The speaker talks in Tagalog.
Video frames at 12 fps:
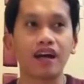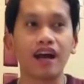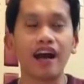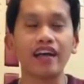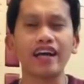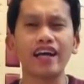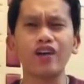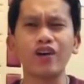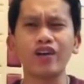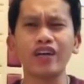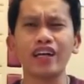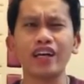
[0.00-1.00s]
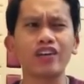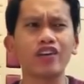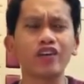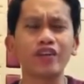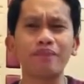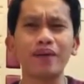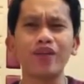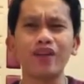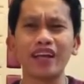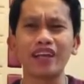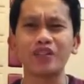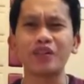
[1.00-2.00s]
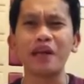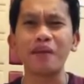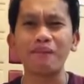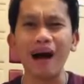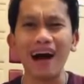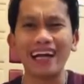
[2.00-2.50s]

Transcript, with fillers: ay ano ho, nagkaroon ako ng violation na ban.